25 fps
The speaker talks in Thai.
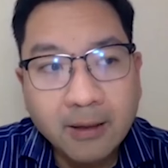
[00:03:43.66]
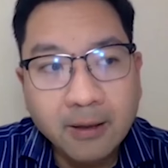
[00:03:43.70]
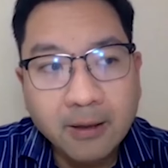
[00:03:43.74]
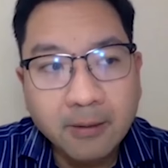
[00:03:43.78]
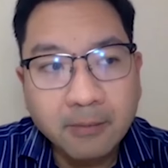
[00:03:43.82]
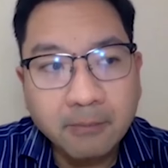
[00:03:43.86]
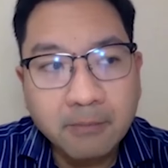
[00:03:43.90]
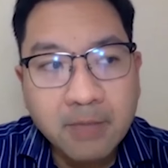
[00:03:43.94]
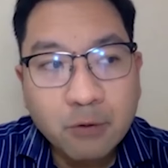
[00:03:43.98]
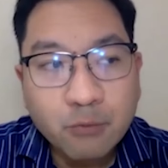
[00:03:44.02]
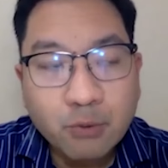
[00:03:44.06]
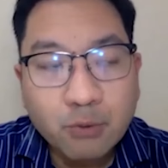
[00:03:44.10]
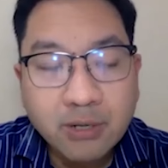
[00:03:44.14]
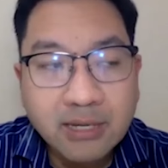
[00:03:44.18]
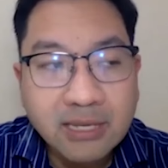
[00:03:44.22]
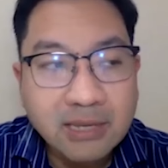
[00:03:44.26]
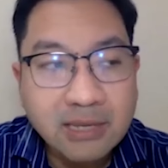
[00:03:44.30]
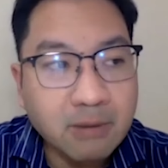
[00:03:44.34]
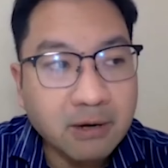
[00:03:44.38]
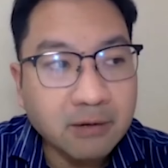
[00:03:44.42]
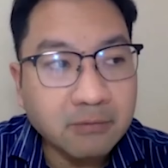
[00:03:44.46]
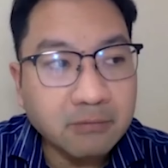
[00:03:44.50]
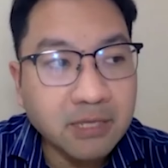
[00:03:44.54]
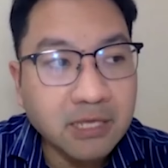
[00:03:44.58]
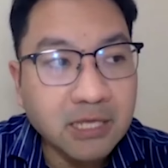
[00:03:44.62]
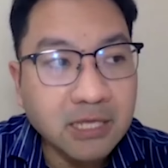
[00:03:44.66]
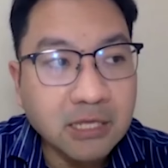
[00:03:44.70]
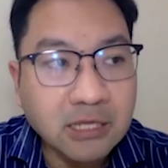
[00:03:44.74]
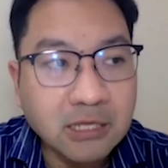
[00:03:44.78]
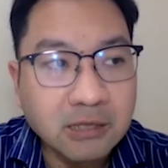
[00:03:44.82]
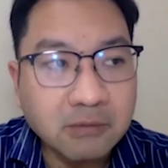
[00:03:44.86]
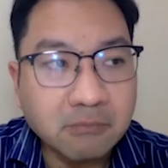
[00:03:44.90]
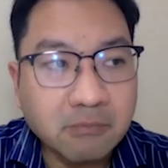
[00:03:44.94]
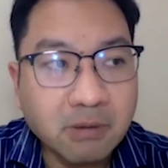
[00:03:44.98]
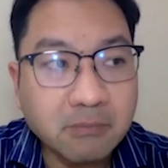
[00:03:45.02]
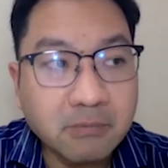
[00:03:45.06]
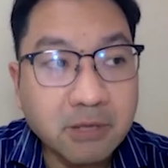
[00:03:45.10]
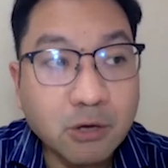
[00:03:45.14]
เมียวดีมันมี
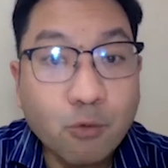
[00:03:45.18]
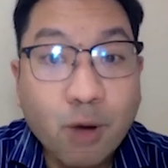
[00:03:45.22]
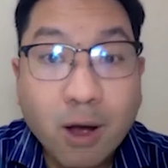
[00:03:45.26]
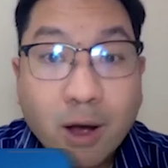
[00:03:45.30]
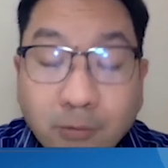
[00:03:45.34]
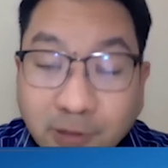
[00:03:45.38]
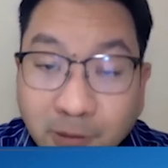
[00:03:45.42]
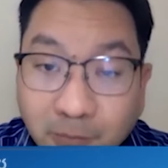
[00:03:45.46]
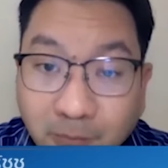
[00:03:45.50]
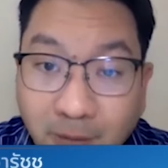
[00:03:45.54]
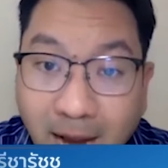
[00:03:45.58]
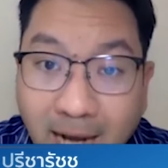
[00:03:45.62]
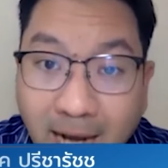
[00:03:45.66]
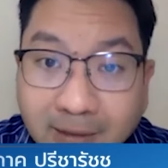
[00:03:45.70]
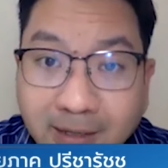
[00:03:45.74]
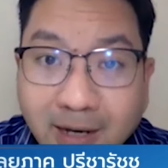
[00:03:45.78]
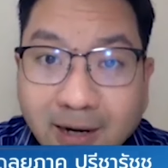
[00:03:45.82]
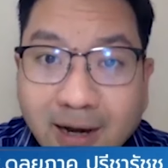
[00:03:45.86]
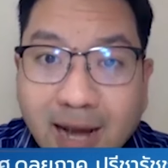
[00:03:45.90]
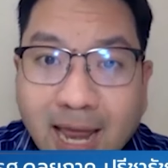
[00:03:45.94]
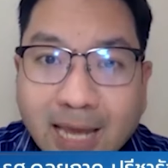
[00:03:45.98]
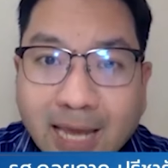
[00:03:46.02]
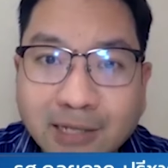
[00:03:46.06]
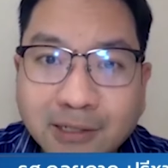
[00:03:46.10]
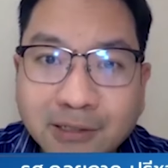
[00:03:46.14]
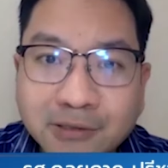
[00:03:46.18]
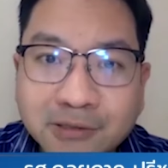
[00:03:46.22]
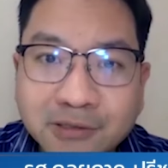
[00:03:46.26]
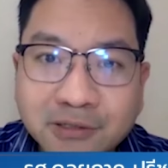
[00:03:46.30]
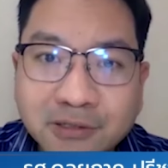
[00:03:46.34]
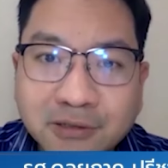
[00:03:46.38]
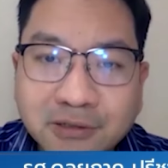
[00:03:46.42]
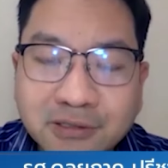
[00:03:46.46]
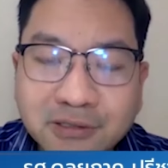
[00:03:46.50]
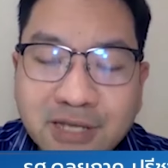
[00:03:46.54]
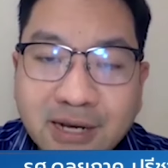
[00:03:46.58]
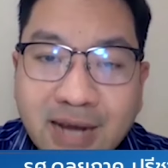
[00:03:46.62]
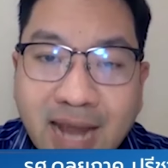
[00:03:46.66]
มันมีความสำคัญอย่างไรถึ
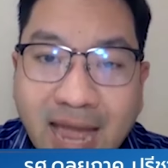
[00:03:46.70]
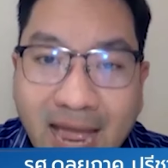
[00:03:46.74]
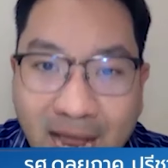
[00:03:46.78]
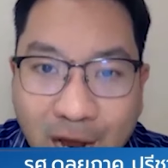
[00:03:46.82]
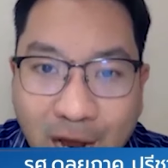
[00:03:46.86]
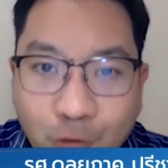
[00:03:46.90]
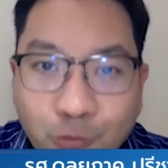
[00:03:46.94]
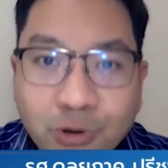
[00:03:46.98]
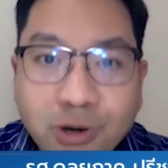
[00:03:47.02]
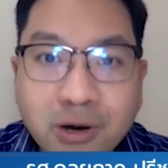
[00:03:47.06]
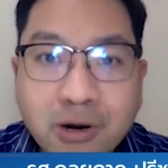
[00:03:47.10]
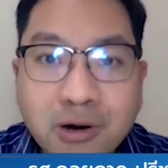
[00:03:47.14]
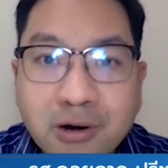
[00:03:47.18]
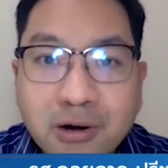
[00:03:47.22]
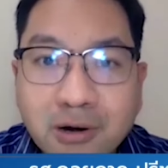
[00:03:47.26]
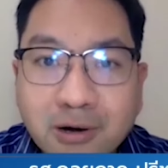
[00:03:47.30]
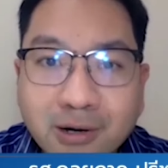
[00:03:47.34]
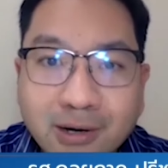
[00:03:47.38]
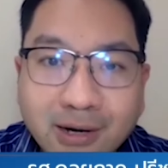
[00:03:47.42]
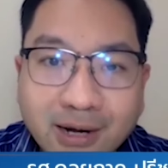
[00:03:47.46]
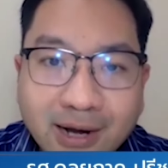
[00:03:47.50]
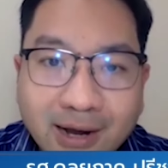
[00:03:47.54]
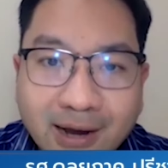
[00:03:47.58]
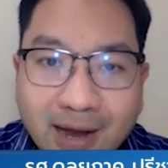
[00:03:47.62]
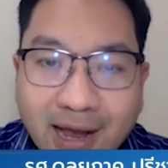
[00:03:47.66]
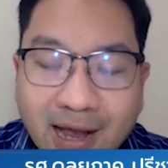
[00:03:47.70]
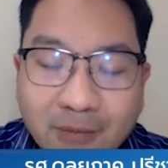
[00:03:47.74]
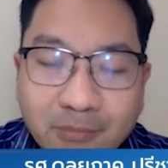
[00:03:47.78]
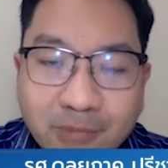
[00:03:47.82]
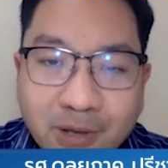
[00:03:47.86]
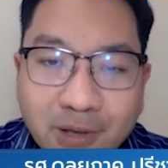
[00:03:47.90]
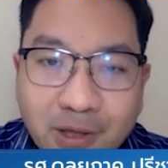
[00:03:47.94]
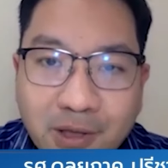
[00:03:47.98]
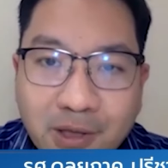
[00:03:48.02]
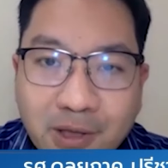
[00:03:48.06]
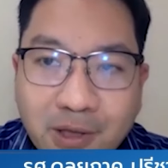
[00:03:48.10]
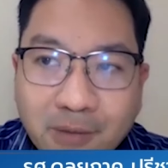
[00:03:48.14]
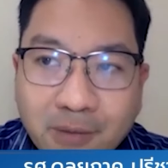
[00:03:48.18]
งจะน่าเอาคืนนะครับ
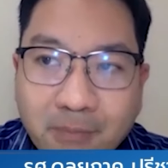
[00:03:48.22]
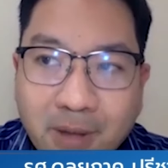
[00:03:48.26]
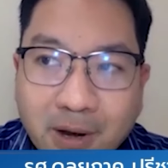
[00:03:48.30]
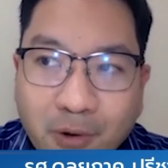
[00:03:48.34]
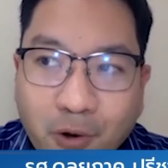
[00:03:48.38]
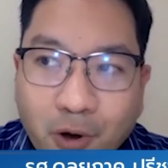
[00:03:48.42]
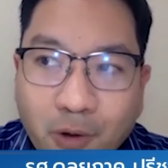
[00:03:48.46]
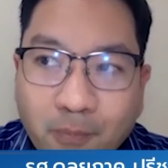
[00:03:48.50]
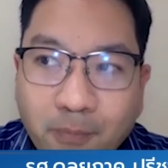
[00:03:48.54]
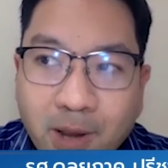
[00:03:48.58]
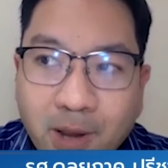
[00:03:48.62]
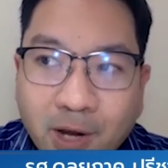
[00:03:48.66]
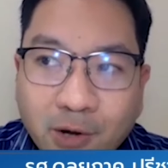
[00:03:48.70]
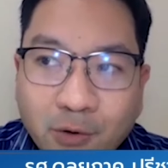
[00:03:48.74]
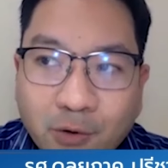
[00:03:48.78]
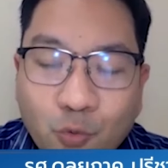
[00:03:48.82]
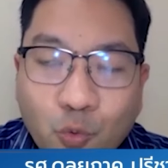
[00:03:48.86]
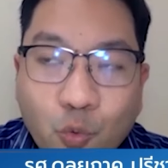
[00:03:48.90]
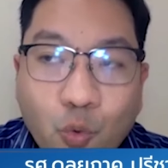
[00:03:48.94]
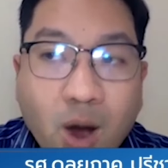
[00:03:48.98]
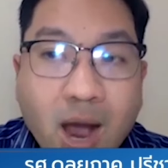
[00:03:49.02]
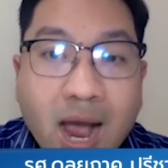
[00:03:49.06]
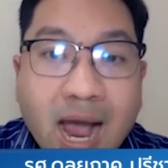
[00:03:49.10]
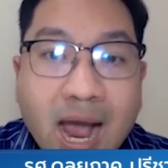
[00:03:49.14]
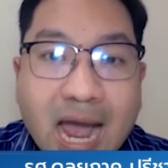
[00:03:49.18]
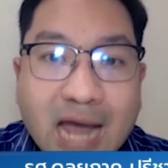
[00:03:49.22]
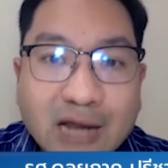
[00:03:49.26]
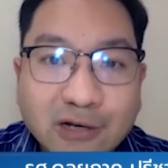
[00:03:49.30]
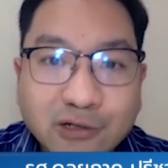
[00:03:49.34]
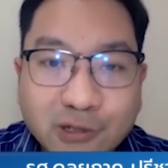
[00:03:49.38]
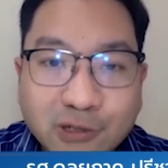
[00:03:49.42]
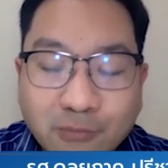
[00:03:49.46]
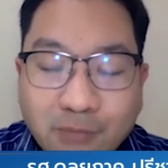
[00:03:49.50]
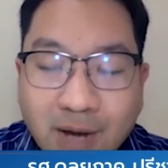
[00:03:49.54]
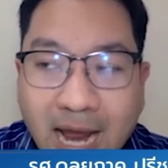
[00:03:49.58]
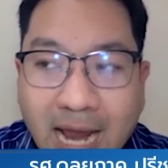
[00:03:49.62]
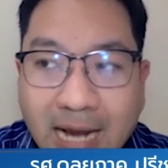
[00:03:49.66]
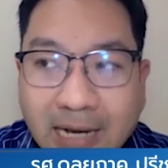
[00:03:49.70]
มันก็เป็นหัวหาด
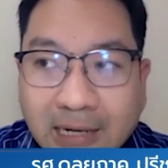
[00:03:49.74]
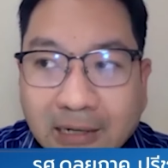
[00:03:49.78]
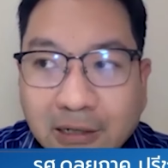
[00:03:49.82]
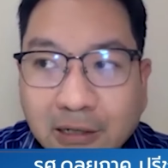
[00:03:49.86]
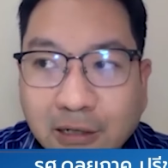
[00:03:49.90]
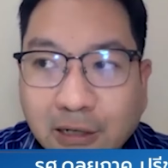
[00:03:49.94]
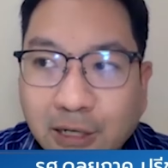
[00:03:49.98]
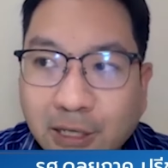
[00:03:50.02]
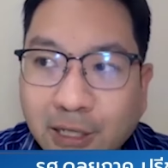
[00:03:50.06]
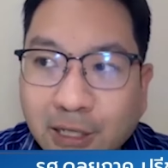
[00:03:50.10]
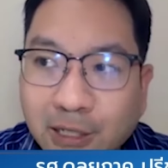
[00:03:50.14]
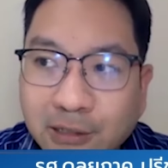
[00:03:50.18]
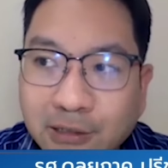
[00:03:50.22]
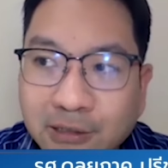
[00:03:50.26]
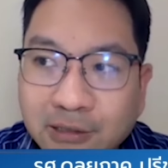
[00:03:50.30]
สำคัญเลย